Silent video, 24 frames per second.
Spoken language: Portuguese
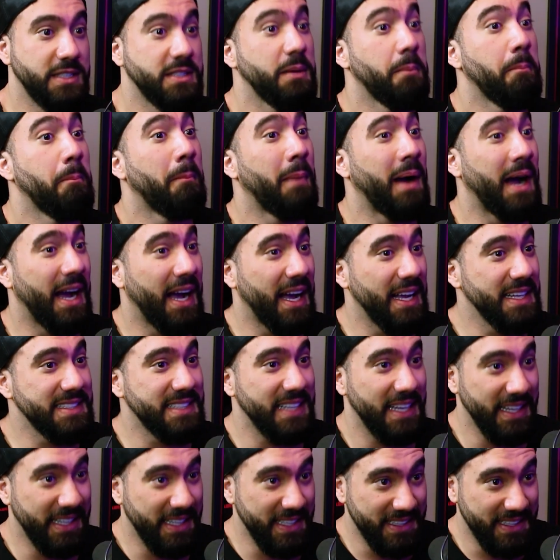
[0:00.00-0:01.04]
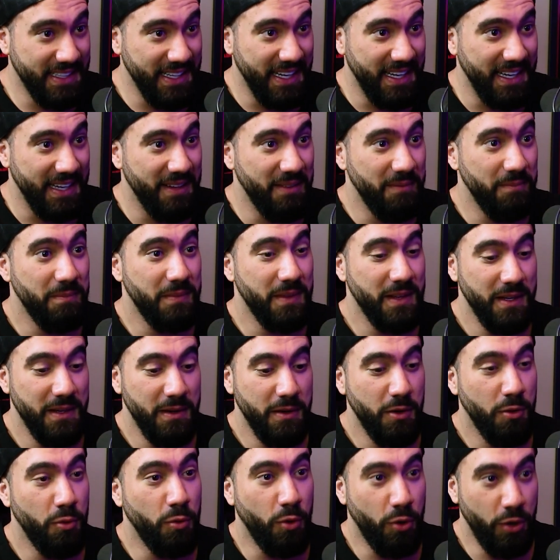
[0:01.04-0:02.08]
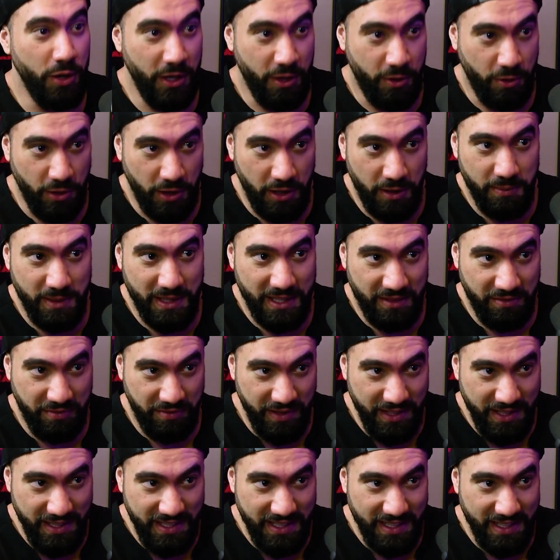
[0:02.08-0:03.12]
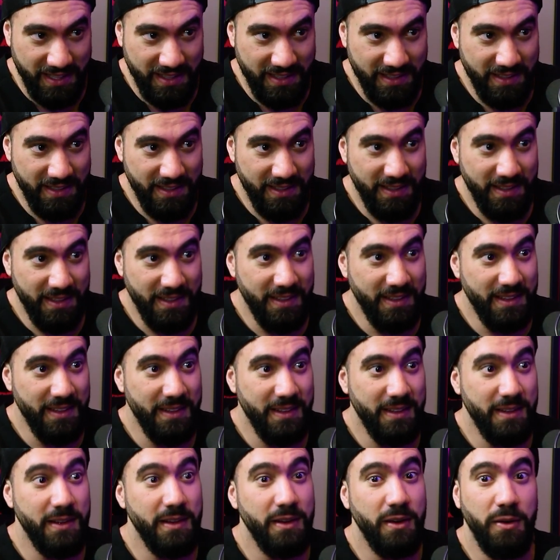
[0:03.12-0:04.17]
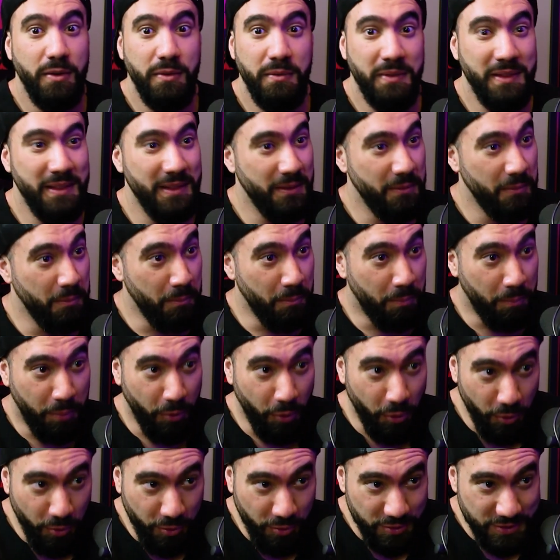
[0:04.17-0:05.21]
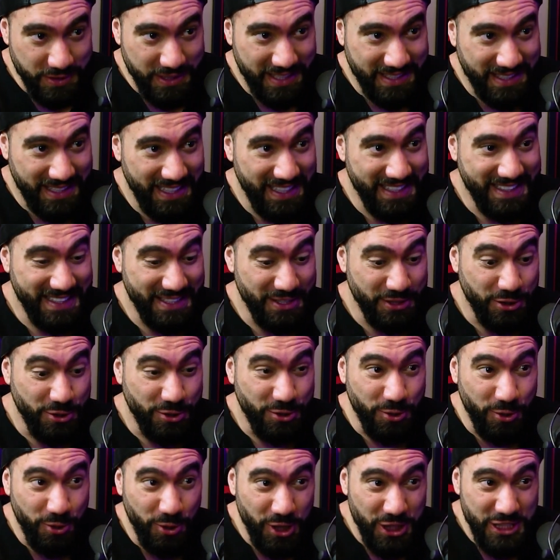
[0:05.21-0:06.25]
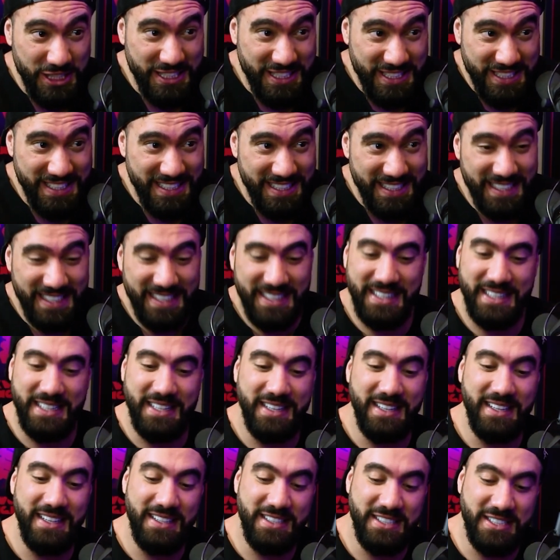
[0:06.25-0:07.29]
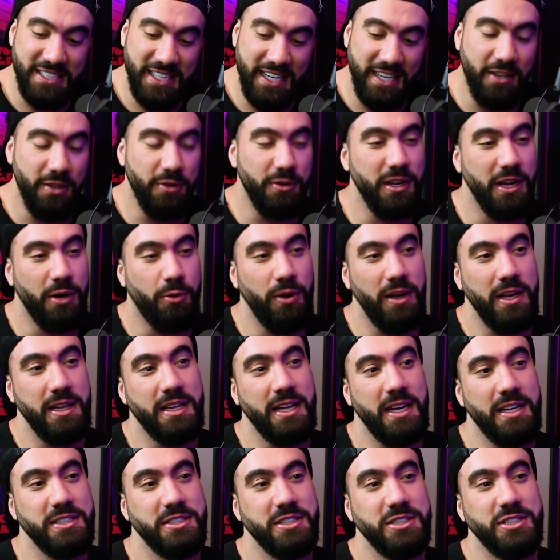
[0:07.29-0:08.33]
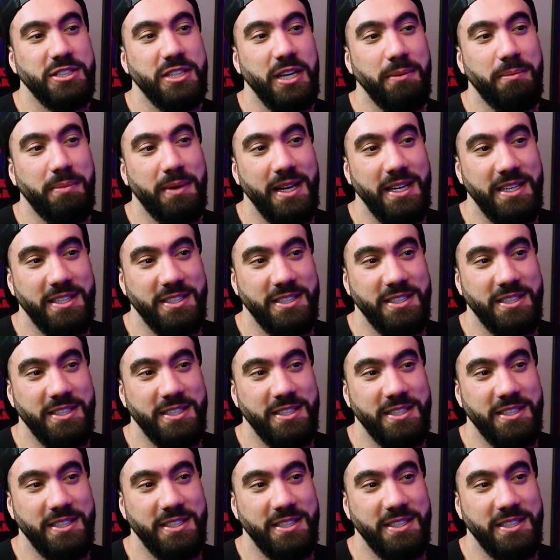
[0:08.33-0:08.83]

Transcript: diferente. Mas aí que tá. Um Rony Coleman da vida, hum, poucos atletas hoje chegam na qualidade de shape